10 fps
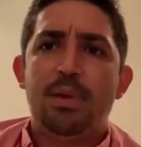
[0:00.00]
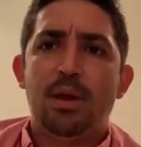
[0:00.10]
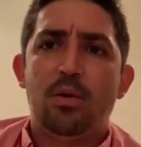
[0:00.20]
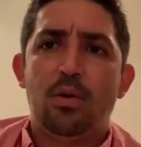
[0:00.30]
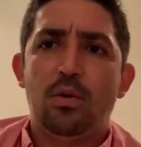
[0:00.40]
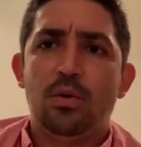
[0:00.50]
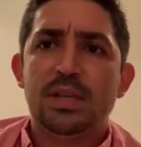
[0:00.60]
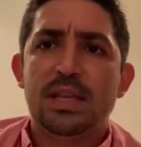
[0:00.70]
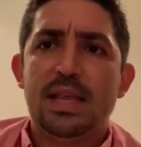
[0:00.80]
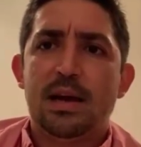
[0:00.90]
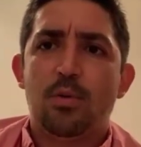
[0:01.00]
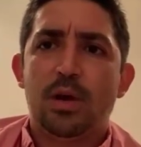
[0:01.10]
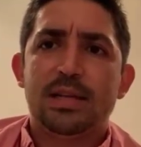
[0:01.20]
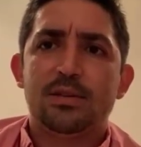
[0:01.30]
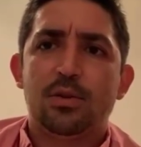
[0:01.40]
pero sentía como
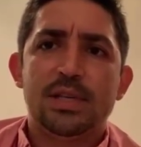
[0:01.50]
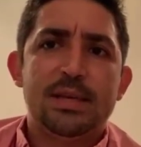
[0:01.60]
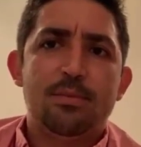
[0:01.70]
que las cosas se